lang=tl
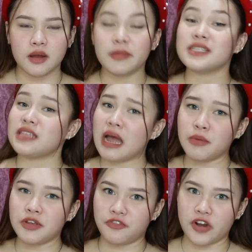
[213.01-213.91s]
basta
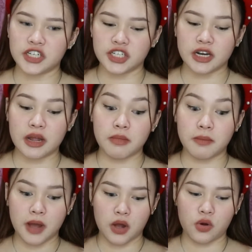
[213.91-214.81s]
amoy fresh siya na
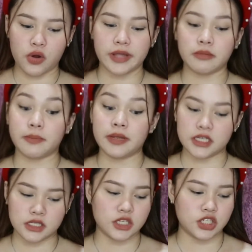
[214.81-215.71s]
mabango and
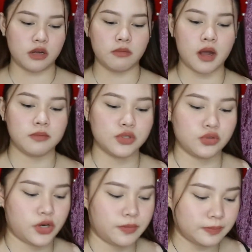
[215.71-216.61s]
mabilis din siyang
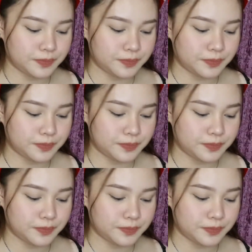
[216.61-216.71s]
maabsorb.